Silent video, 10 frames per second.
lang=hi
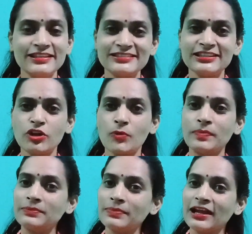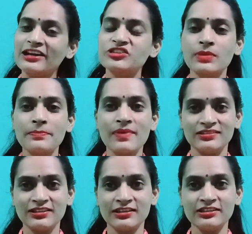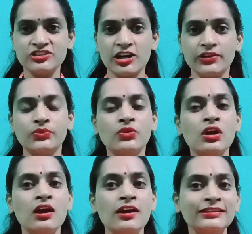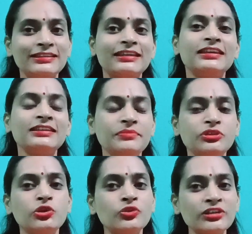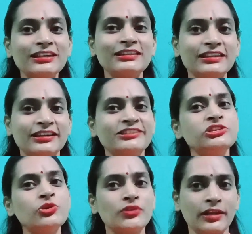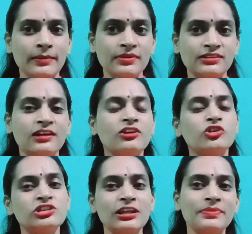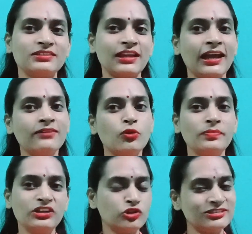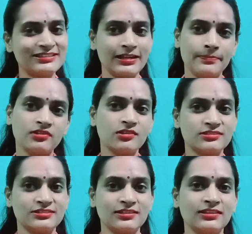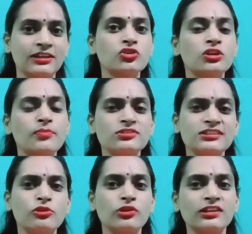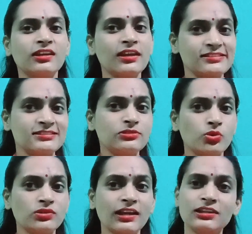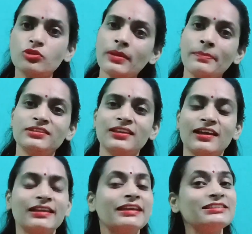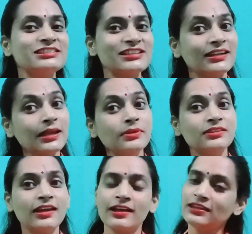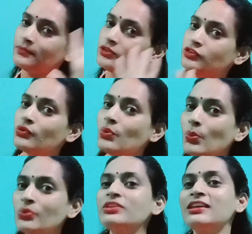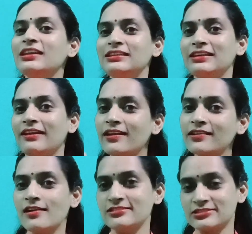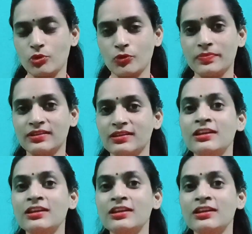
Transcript: इसी टॉपिक पे आज मैं बात करने जा रही हूँ देखिए ये वीडियो उनके लिए है जिनको नहीं पता और जिन्हें पता है वो वीडियो स्क्रिप्ट कर सकते हैं क्योंकि बहुत सारे लोग कहते हैं ऐसी तो होता है ये तो हमें पता है लेकिन जिन्हें नहीं पता है ये वीडियो उनके लिए है खास तौर पर